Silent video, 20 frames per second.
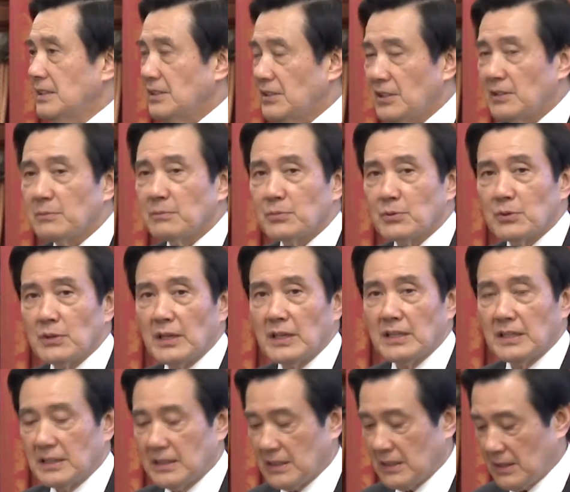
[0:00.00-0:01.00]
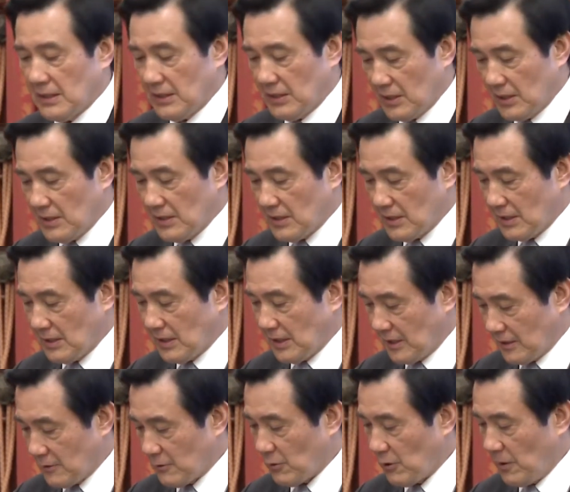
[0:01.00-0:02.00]
进一步呢真诚的
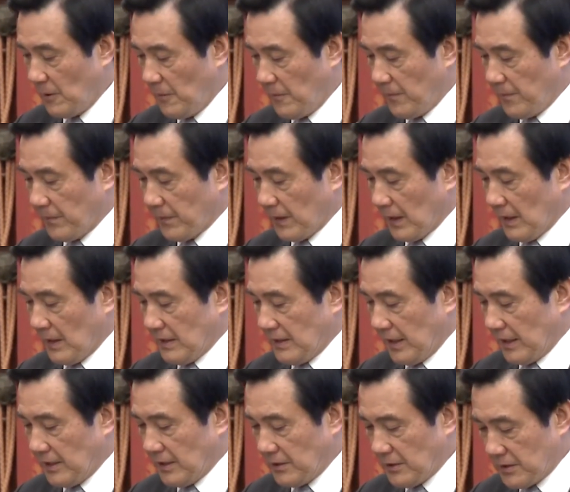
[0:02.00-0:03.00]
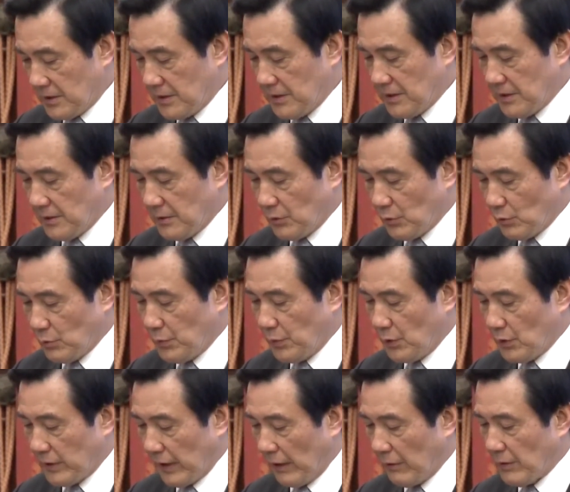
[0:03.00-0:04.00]
合作，才能够真正突
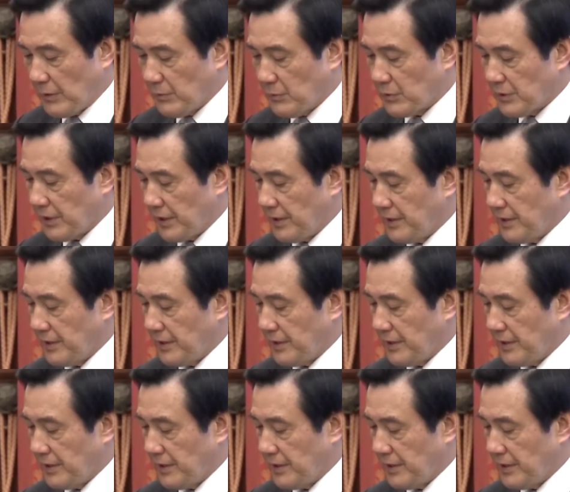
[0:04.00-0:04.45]
破台湾目